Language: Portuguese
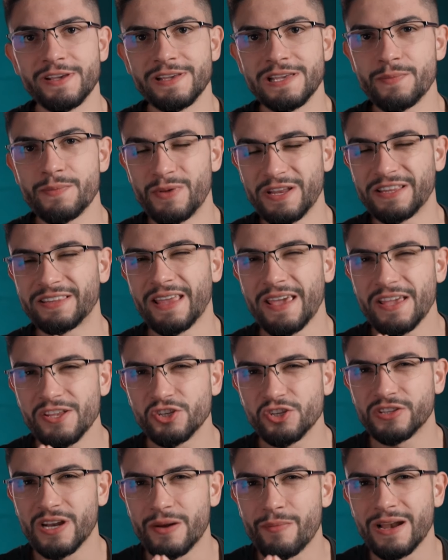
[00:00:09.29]
e
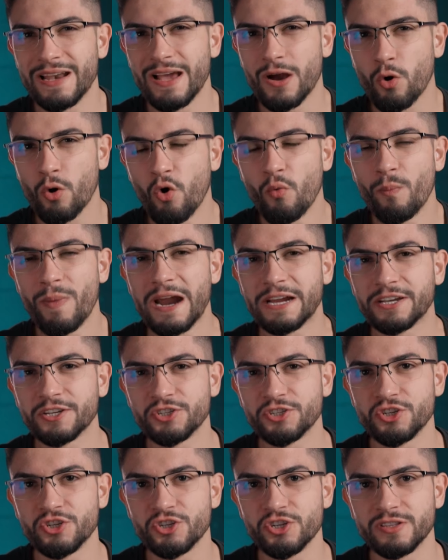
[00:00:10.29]
pretende trabalhar com
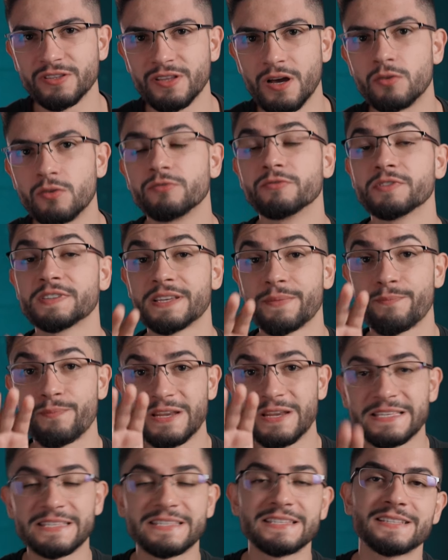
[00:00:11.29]
marketing digital, você
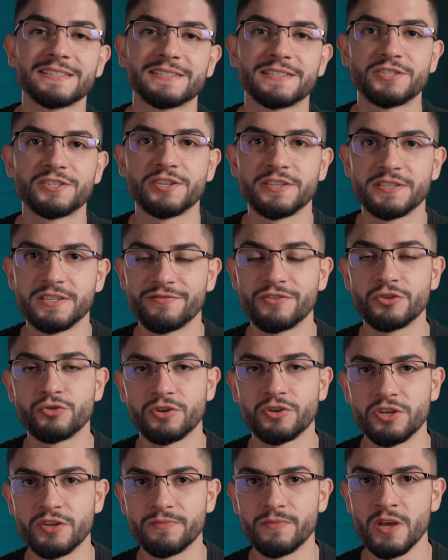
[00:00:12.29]
precisa assistir esse vídeo
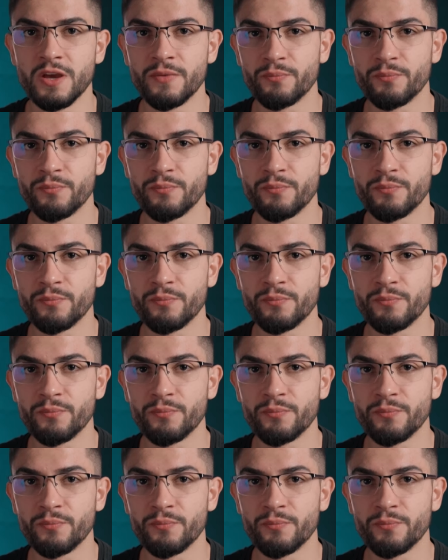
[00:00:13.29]
aqui,